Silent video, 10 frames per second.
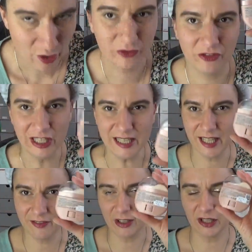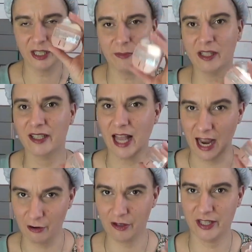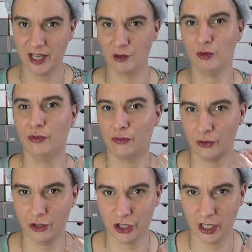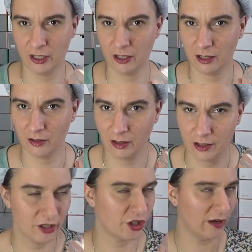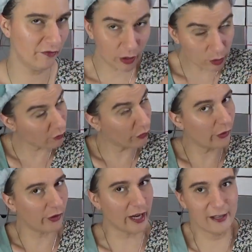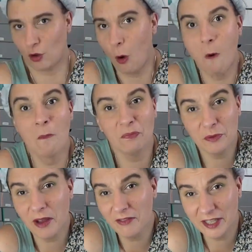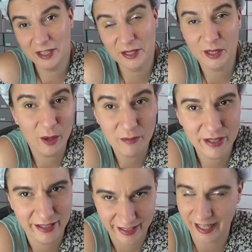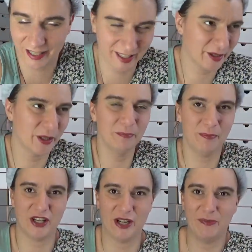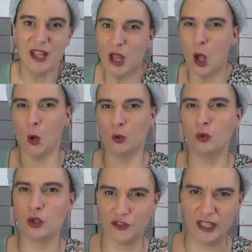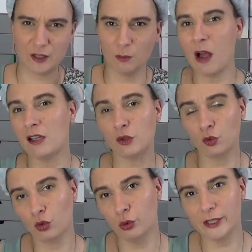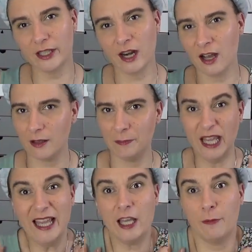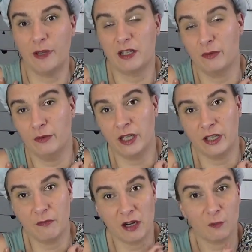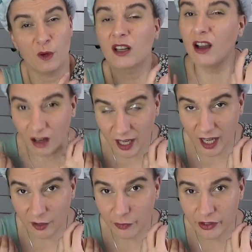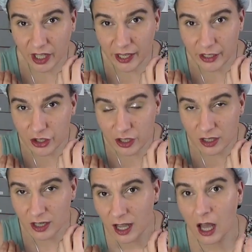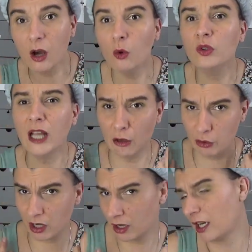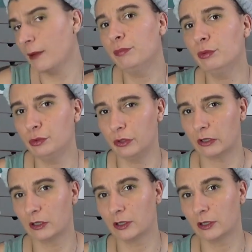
Und wisst ihr, während ich mir das auch sehr gut vorstellen kann, stellen wir uns vor, es kommt mal wieder Sommer. Ja, der kommt bestimmt. Und du schwitzt und machst und tust, dann habe ich persönlich manchmal gar keine Foundation und auch gar kein Puder.